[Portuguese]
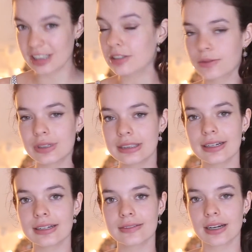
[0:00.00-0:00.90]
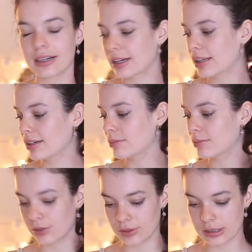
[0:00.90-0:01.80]
e eu não aguentei ficar naquela
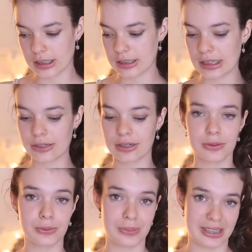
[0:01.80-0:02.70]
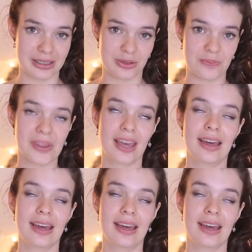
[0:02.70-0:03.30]
blusa sem cabelo preso